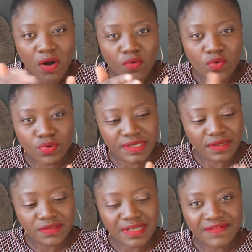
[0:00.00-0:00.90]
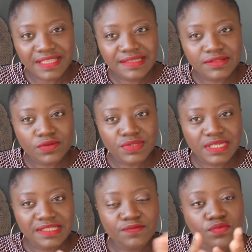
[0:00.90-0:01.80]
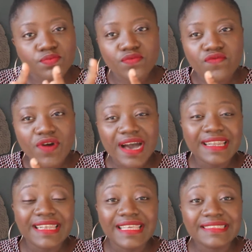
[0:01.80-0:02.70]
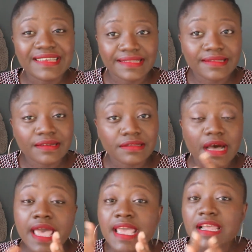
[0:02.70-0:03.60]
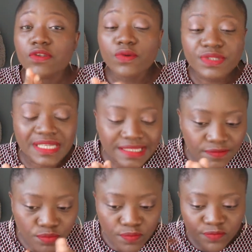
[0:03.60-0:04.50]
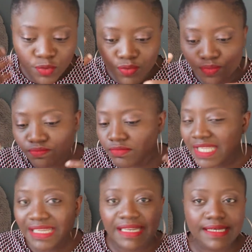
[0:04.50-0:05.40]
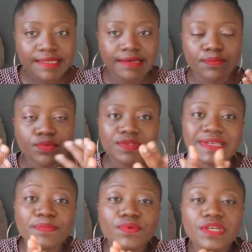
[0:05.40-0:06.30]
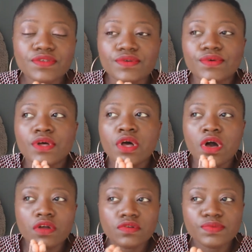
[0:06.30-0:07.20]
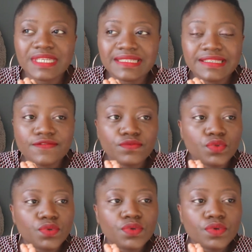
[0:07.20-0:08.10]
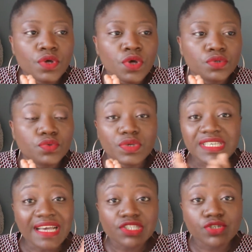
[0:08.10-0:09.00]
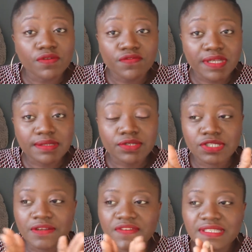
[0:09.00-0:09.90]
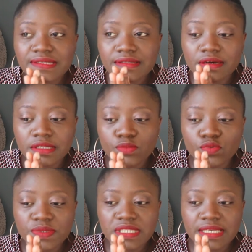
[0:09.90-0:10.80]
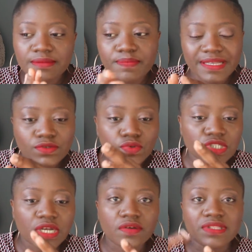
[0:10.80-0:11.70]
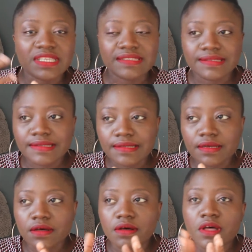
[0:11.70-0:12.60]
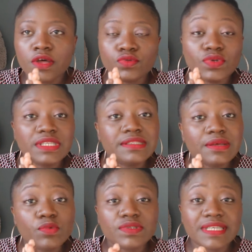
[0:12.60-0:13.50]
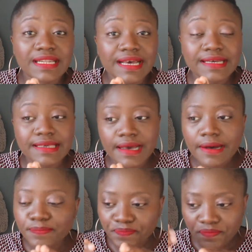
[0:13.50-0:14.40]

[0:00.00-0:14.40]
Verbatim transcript: en cohérence avec cet objectif pour pouvoir les atteindre. Et l'objectif pour te t'éclairer un peu, ça peut être euh, un objectif de, de cash en fait. J'investis dans l'immobilier parce que j'ai un désir euh, de quitter mon salariat